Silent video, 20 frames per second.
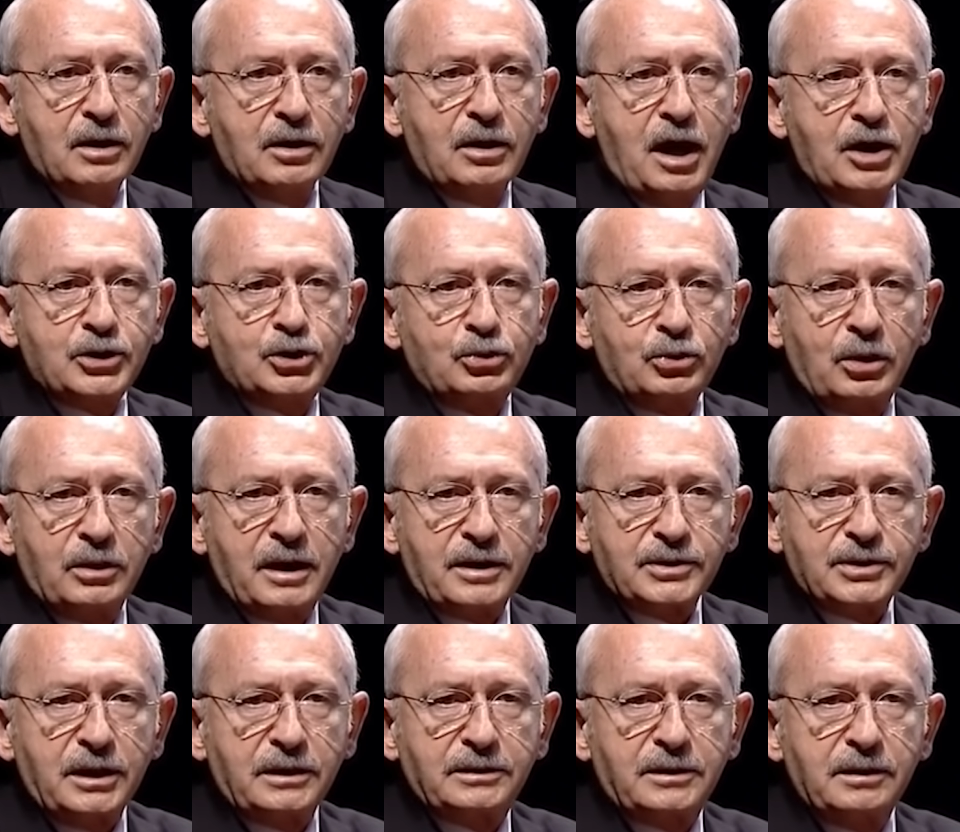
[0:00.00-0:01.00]
Kaç
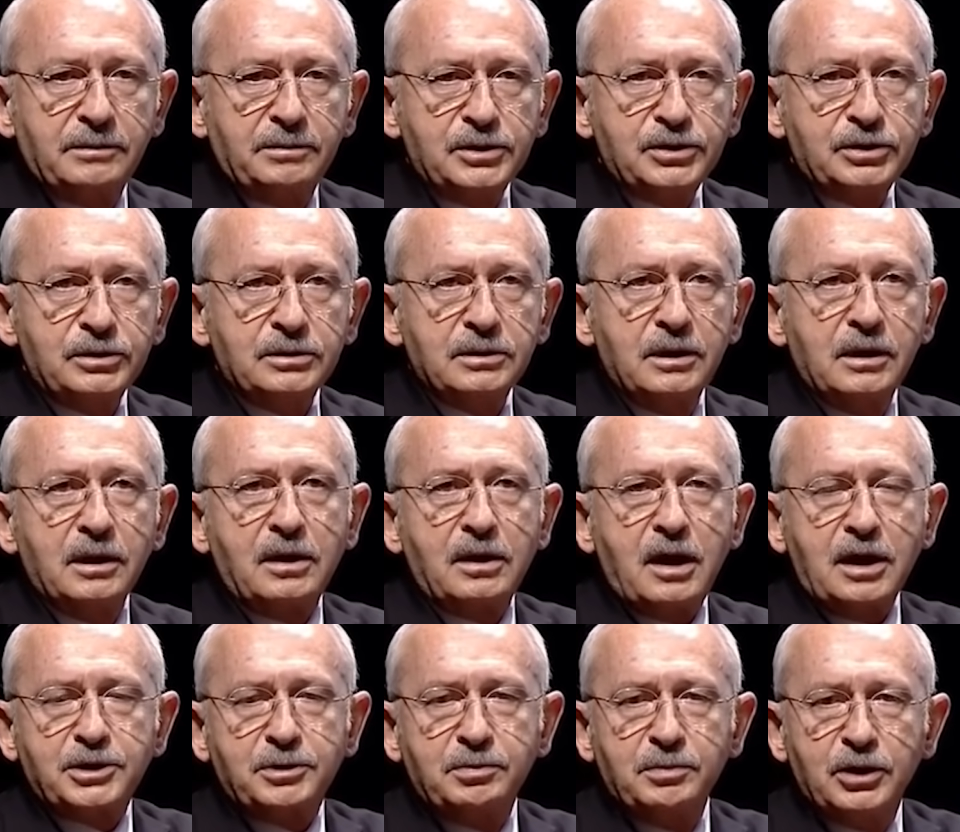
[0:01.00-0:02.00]
dolar satılmış,
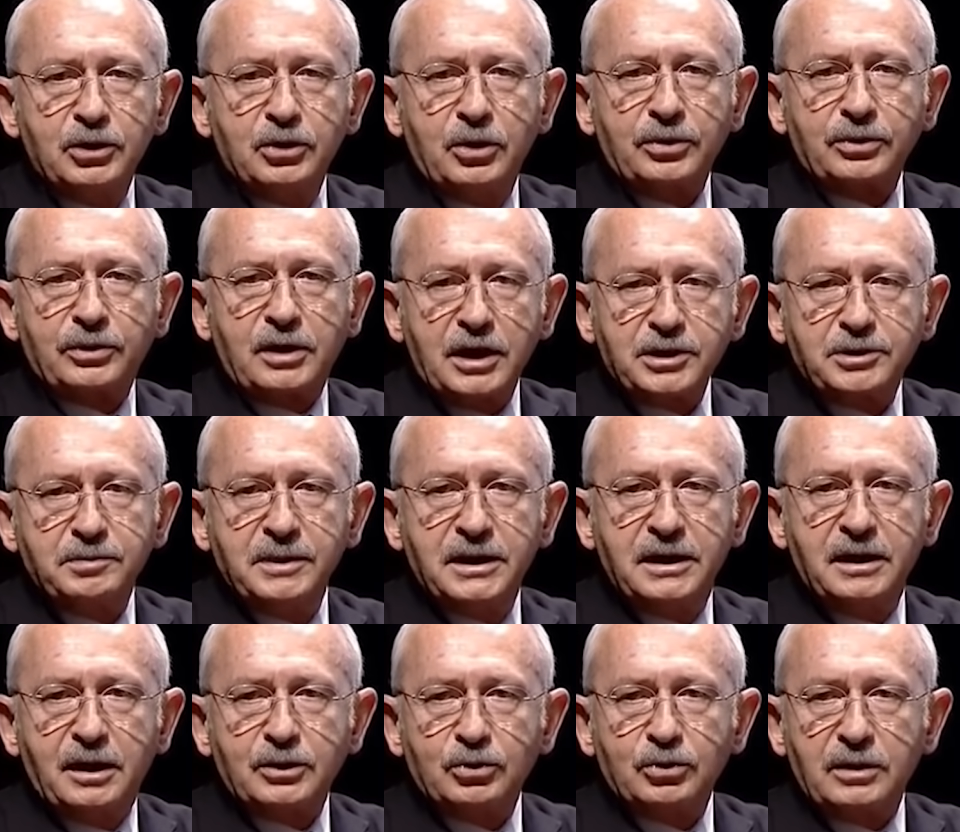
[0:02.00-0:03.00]
kaç milyon, kaç
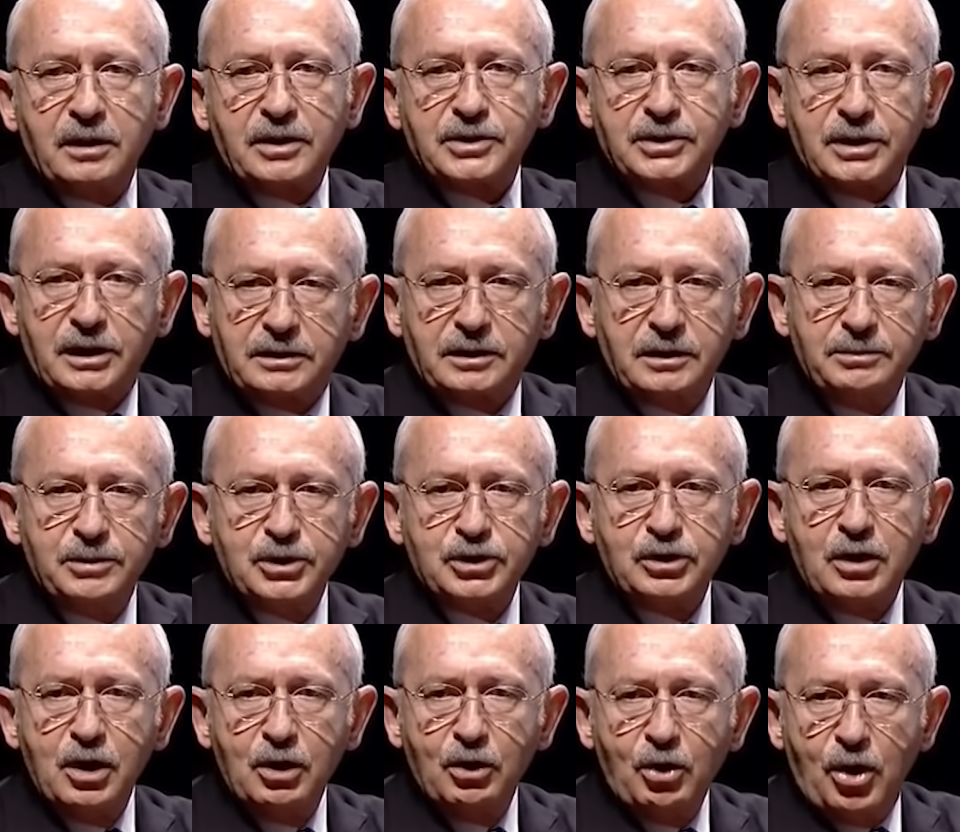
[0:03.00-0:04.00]
milyar dolar
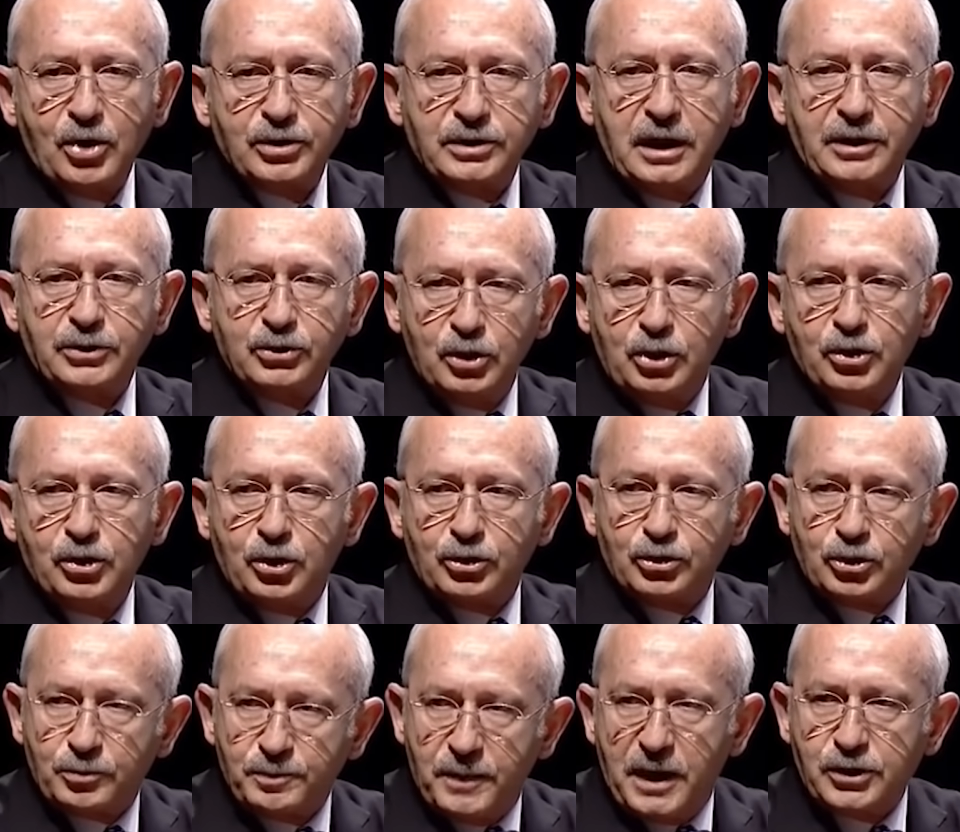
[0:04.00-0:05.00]
satılmış. Oradan
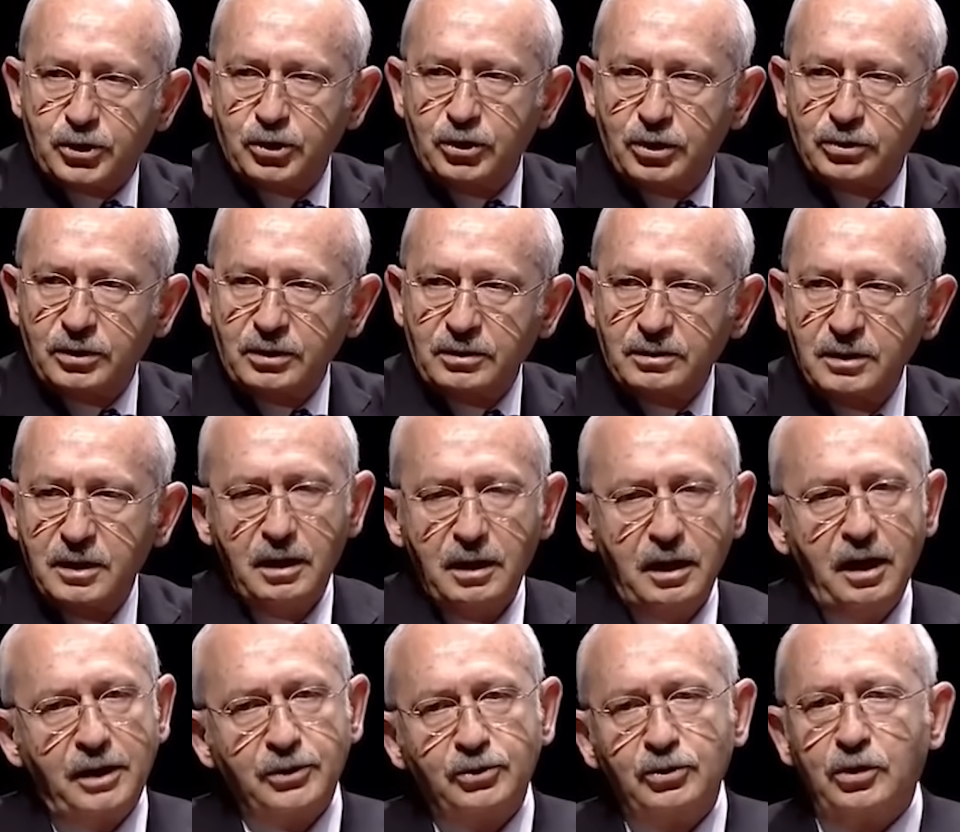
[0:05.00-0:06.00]
görüyorduk, bakıyorduk.
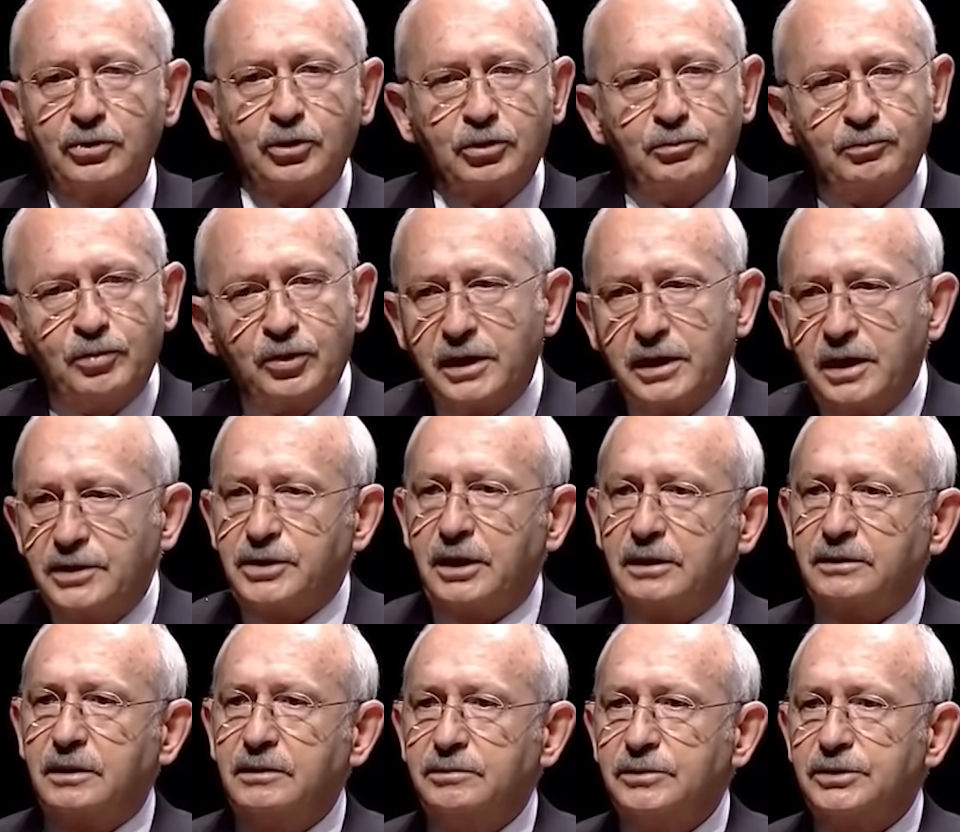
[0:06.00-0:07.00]
Ha diyorduk buraya
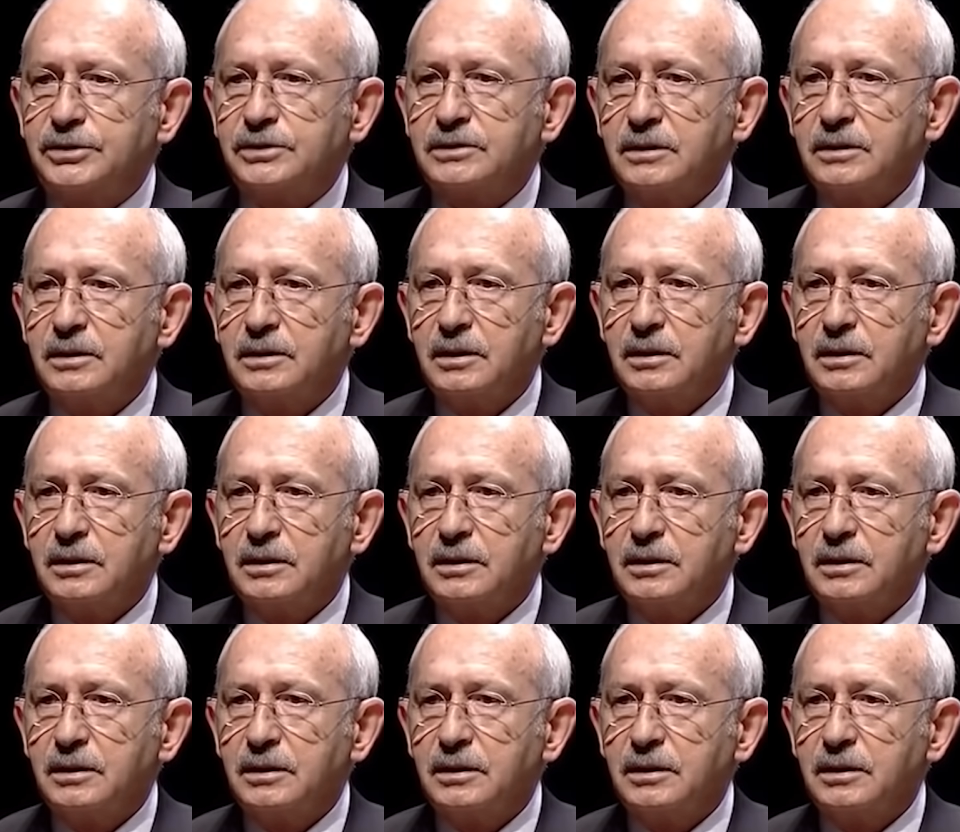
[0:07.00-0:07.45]
satılmış.